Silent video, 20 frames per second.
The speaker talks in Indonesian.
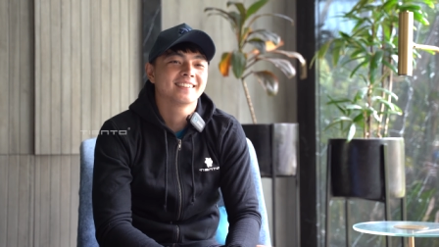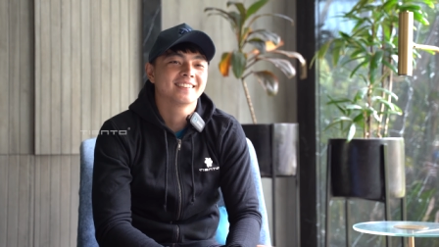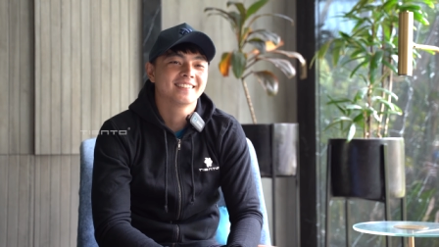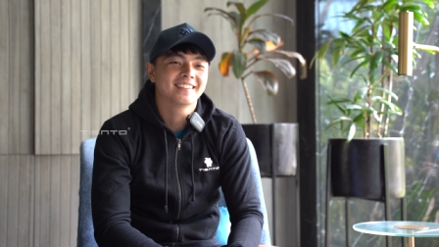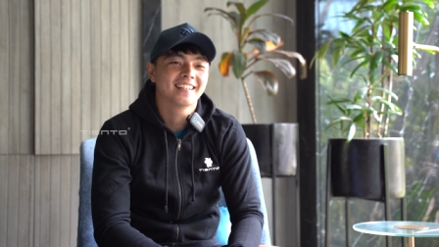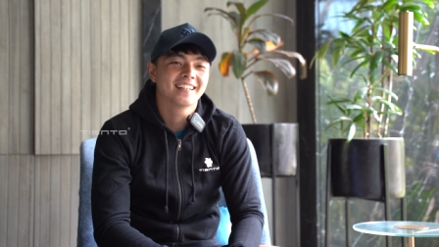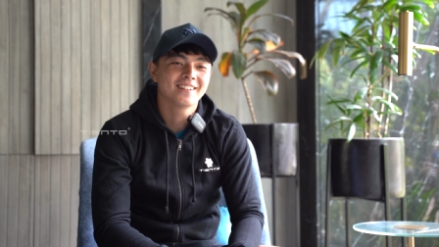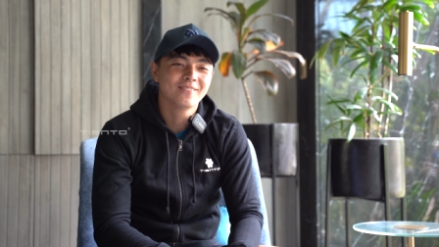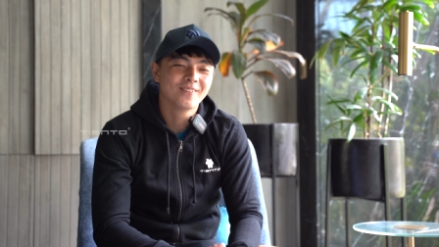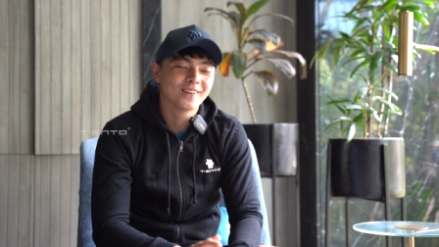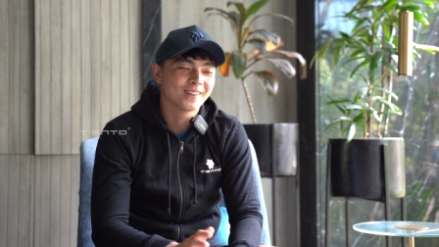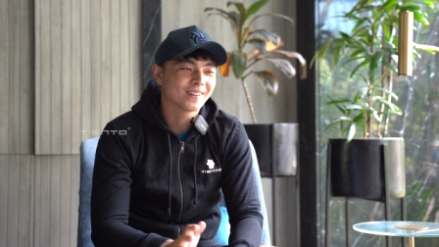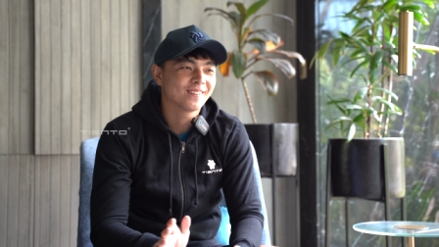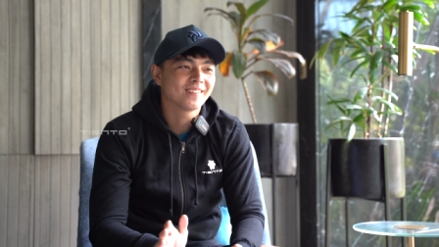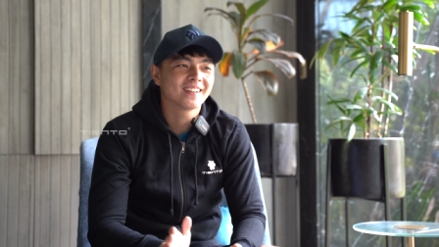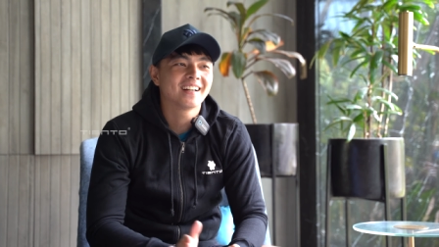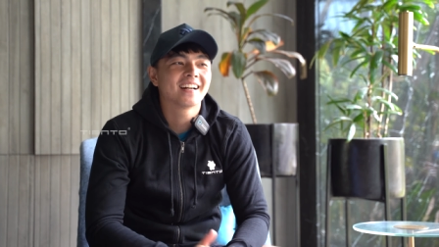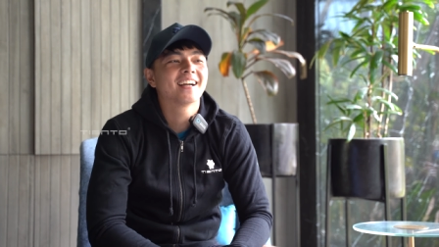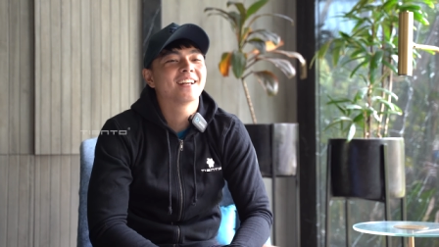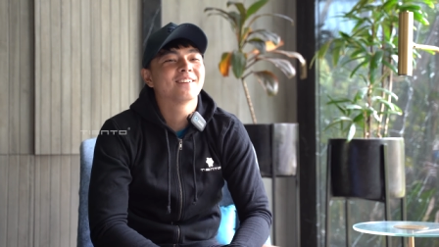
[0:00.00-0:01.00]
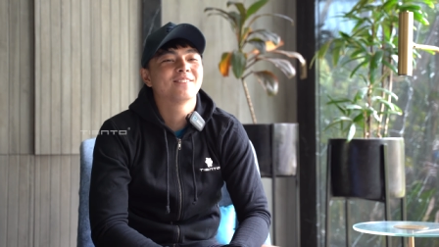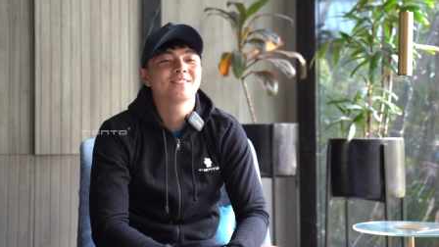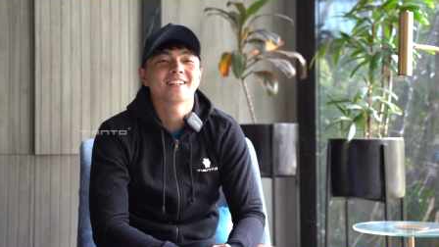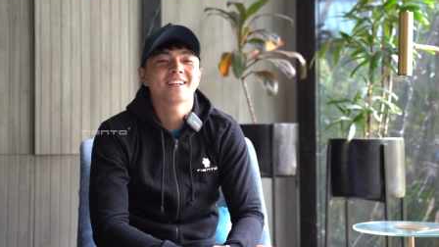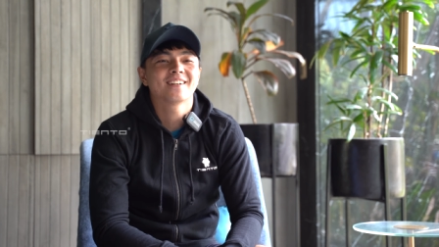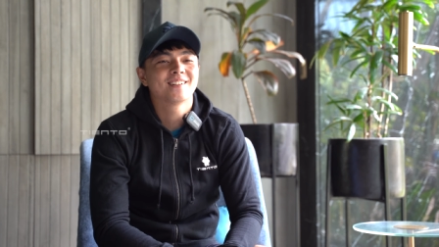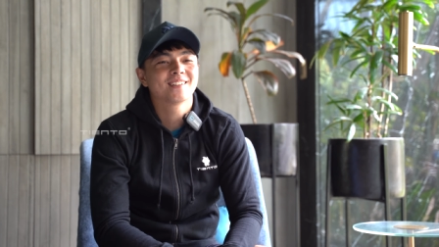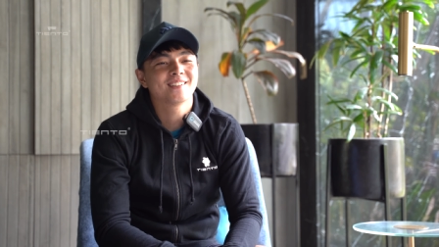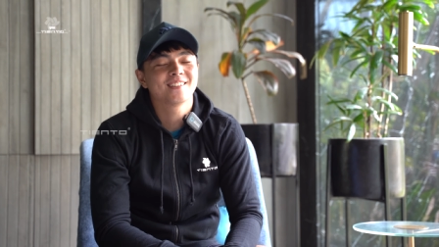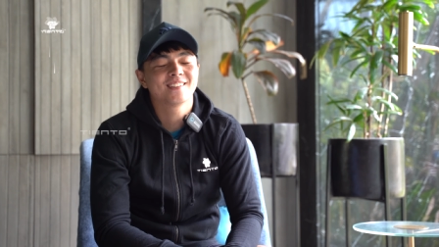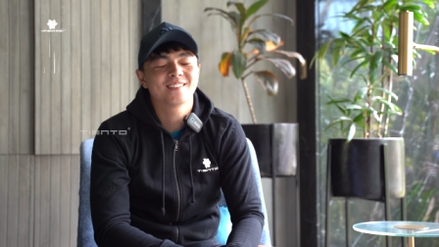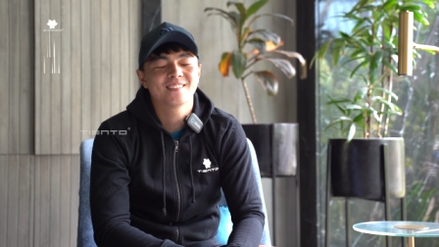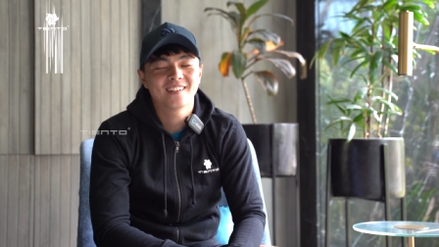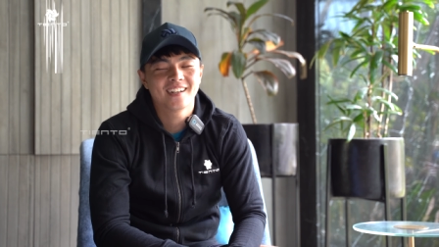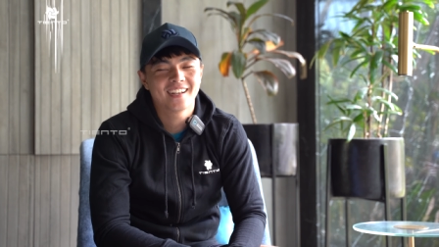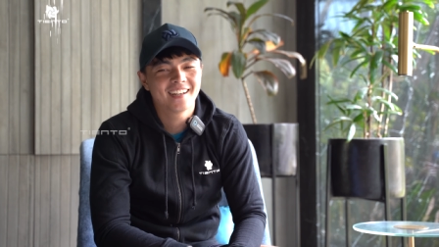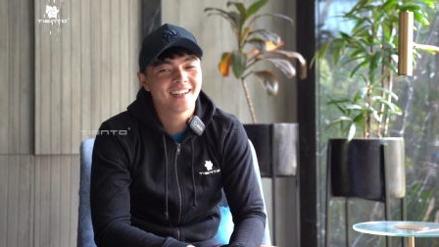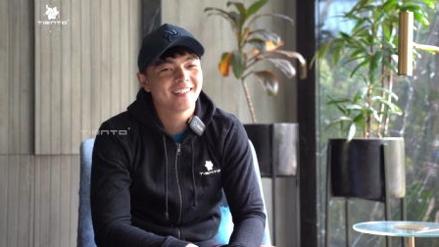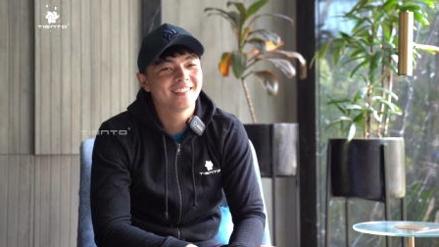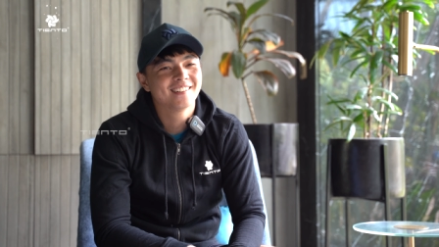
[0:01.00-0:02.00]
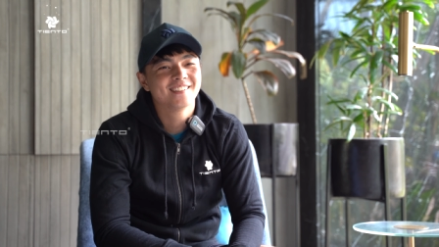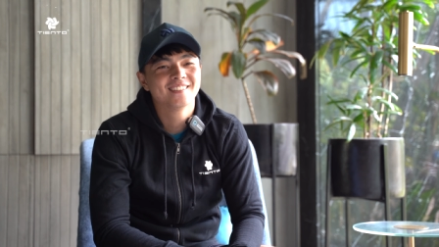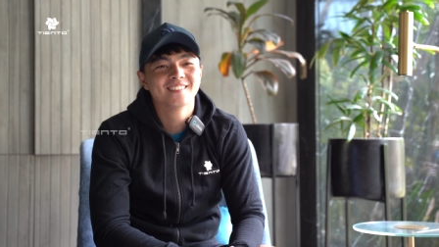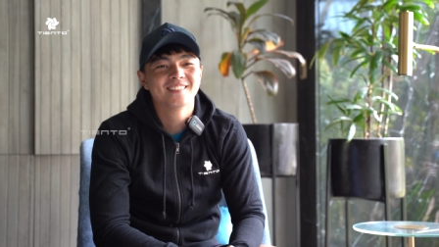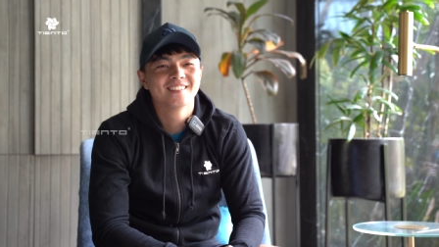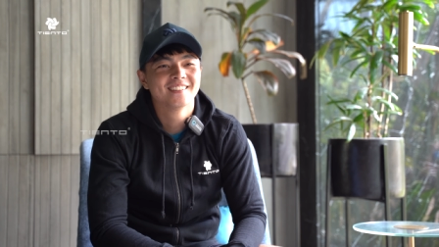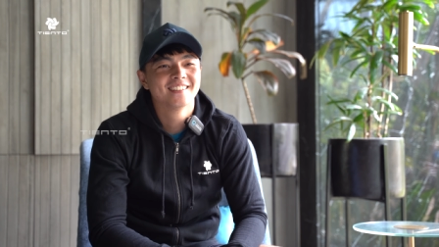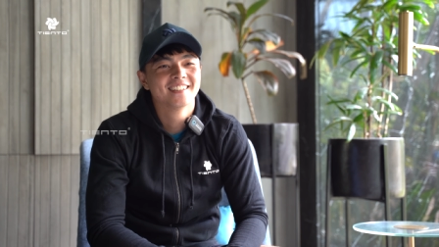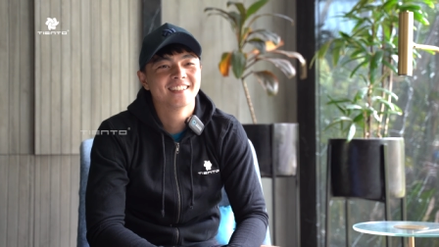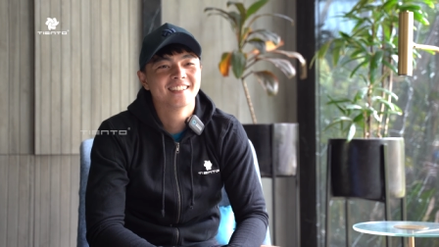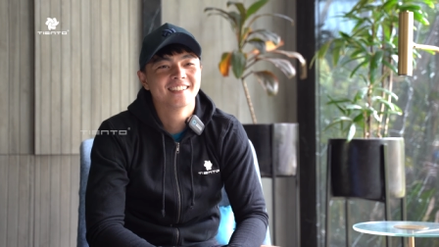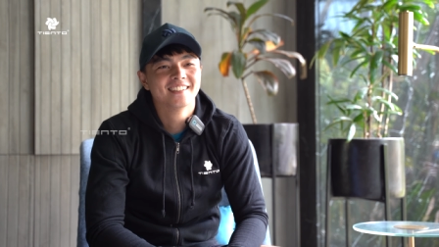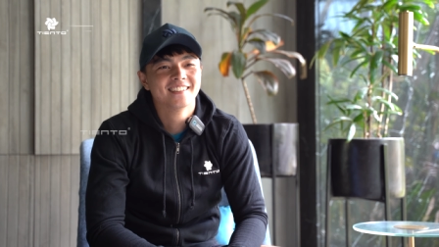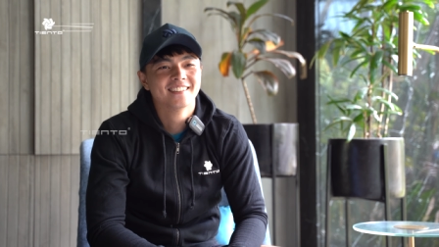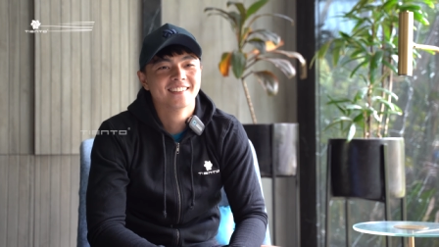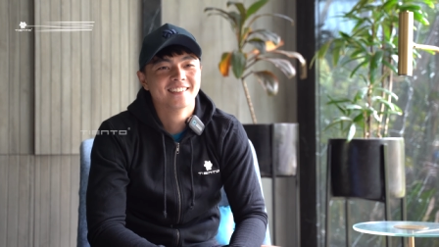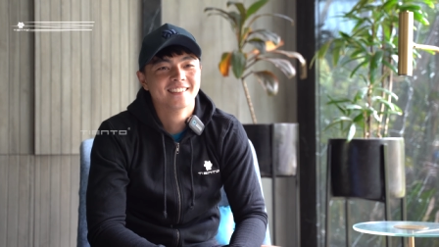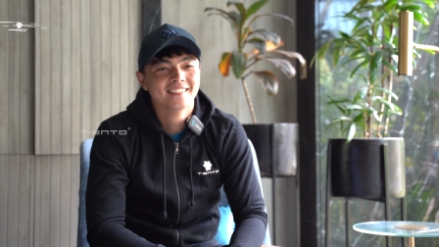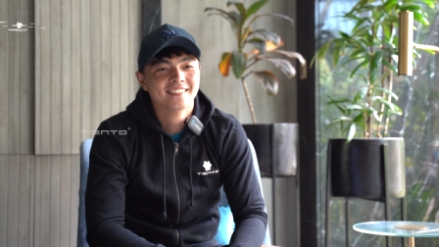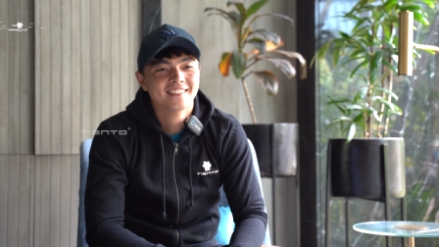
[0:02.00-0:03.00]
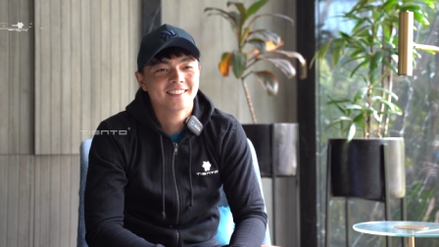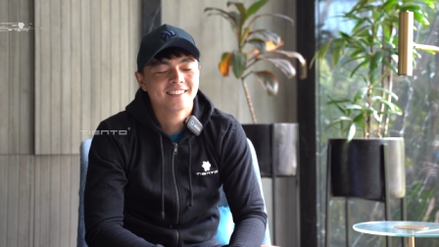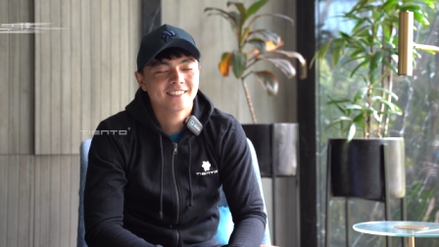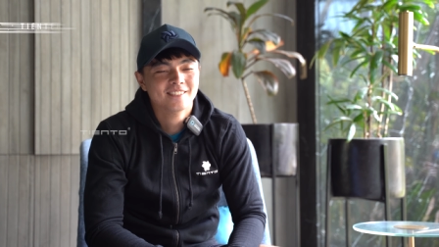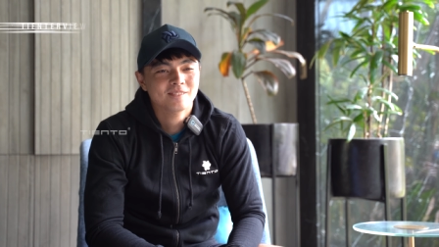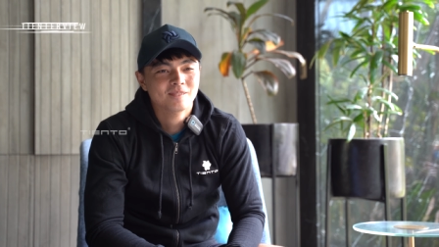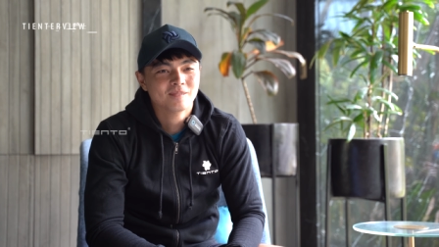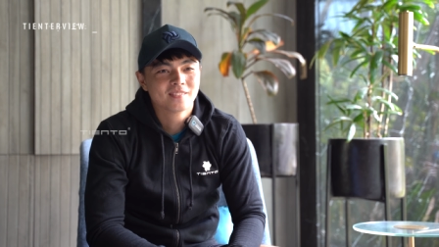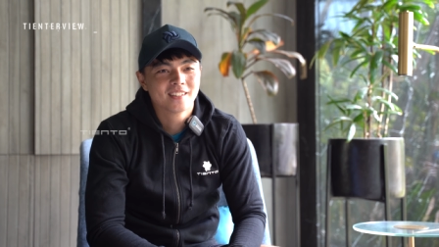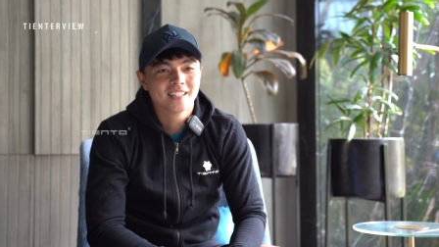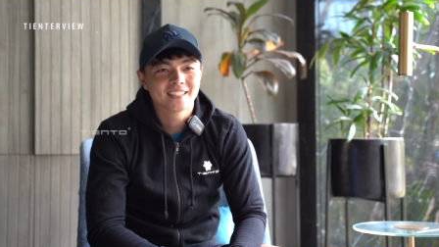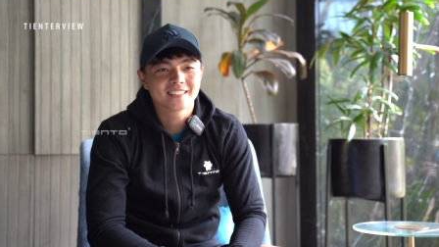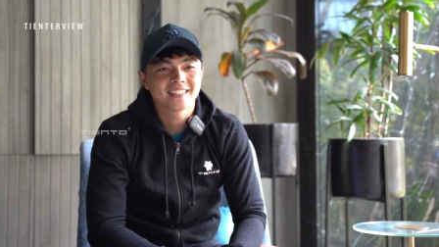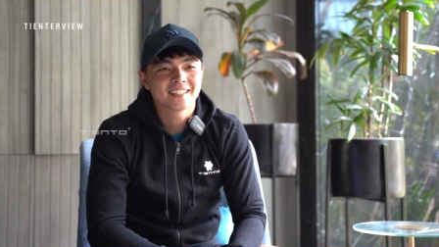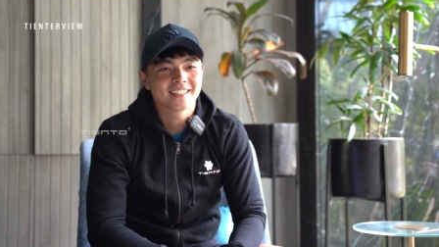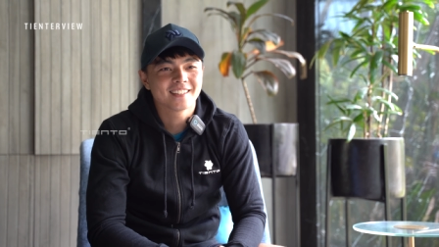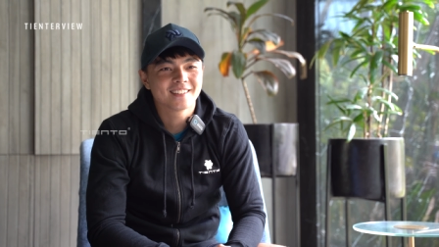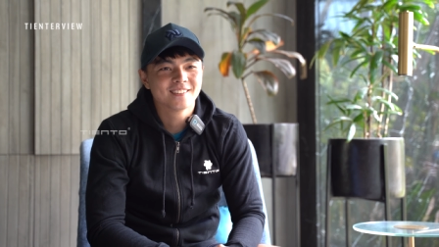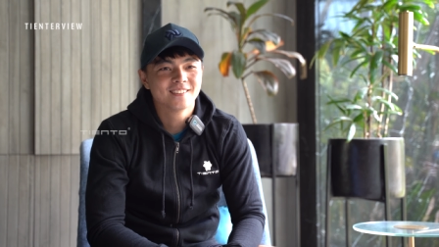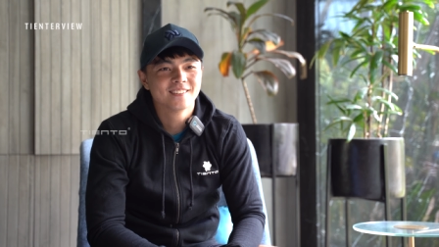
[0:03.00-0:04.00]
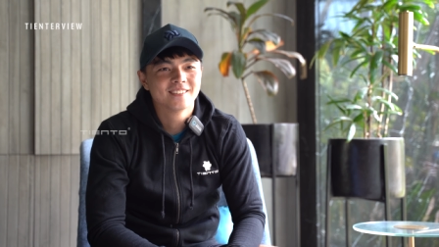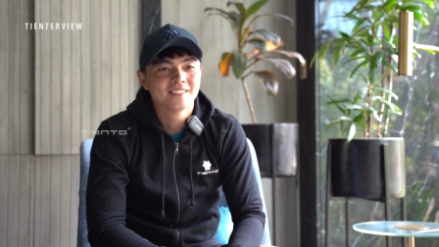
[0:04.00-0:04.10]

jadi Borneo gagal menang waktu itu aduh nyesek itu